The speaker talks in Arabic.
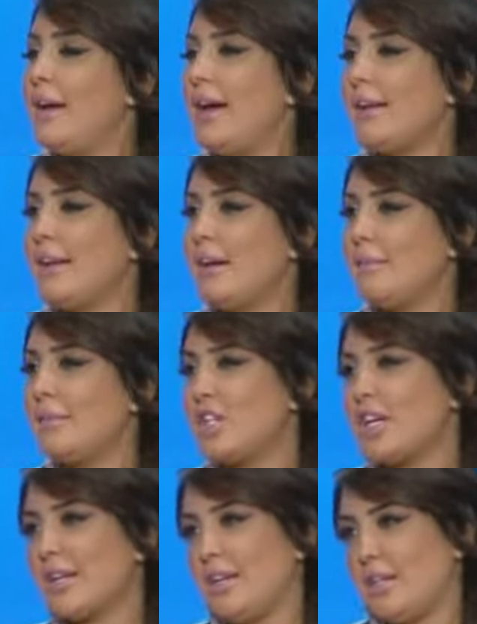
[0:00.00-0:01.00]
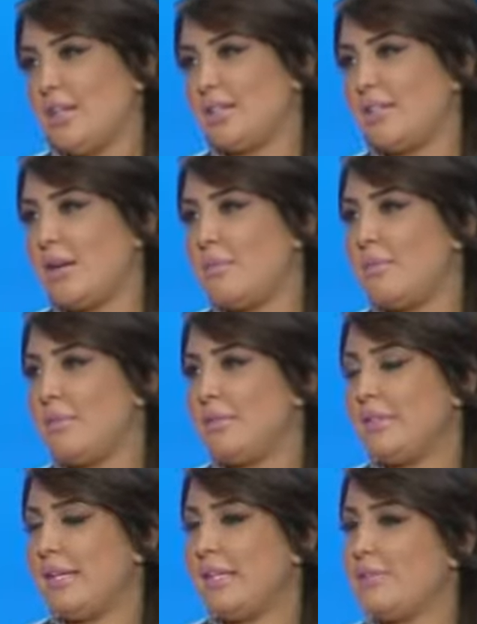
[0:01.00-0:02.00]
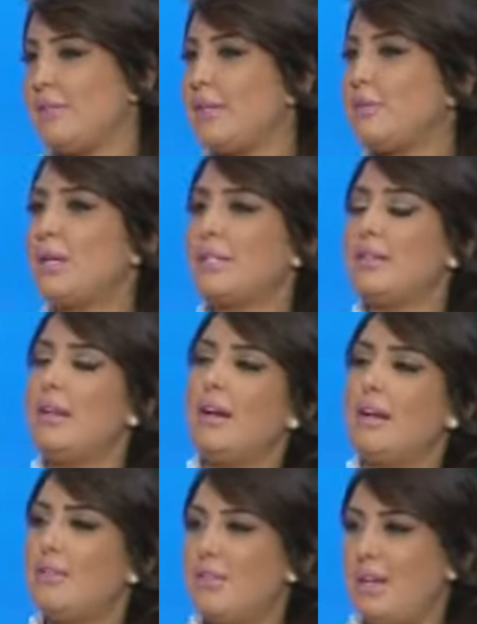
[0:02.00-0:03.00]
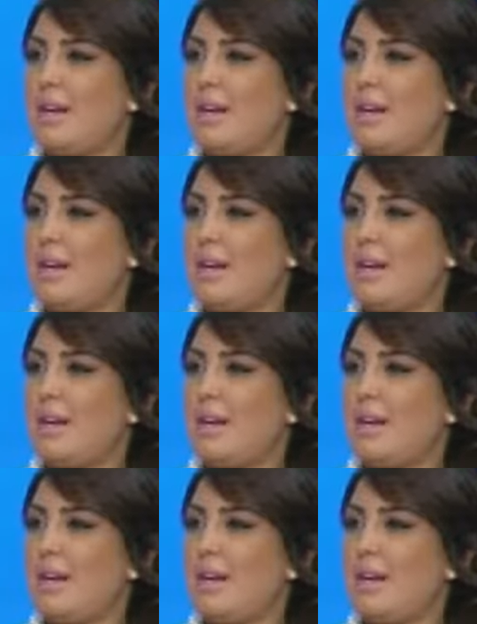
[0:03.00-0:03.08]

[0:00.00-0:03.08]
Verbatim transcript: هنا مشاكل الاخصاب يعني في وقتنا الحالي في